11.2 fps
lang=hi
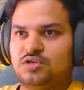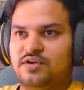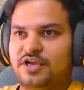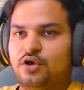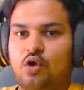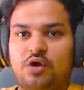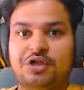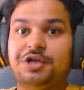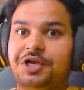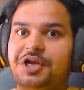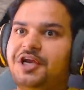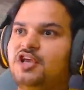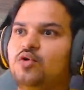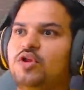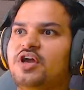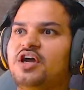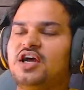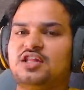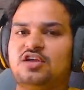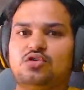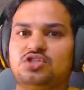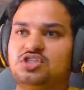वाली ऑडी टीटी को लेकर आते
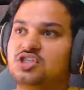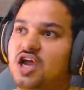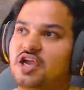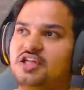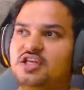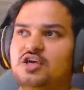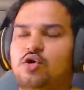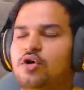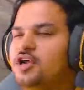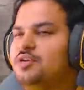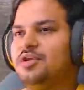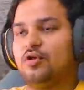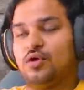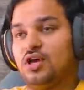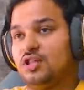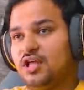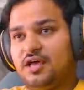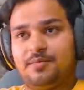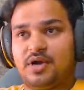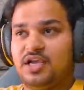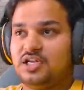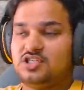हैं और शायद ये ऑडी मेरे को लगता है
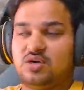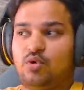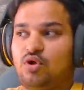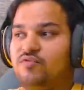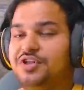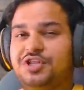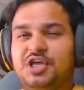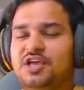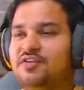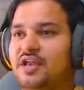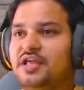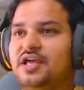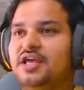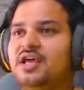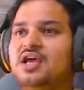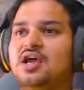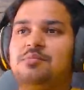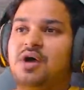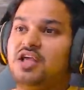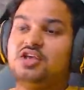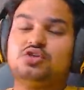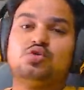भाई अच्छा प्रॉफिट देने वाली है
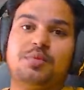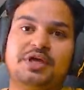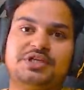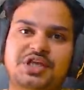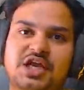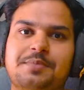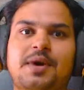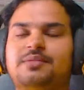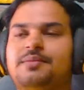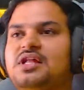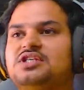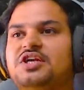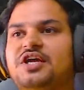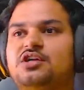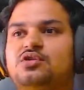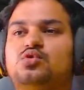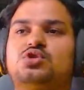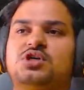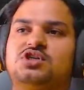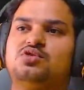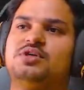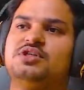बाकी इसको बेचने के बाद पता चलेगा कुछ
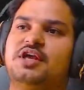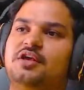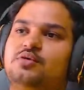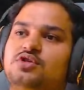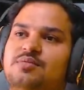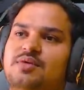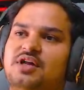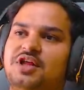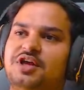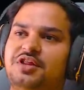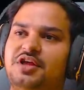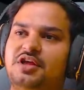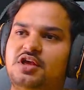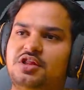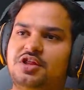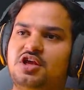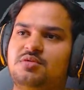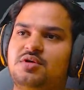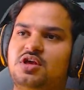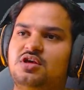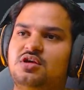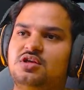कस्टमर्स आएंगे उसके बाद देखते हैं कितने की
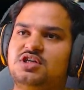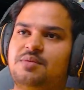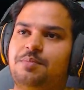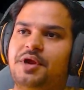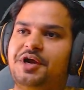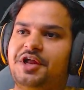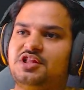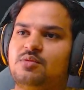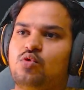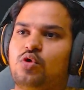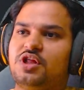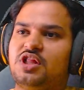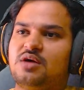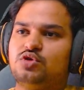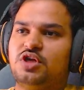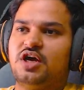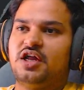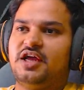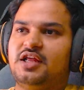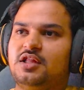बिकेगी इसका पेंट एकदम ओके था मुझे लग रहा है जहाँ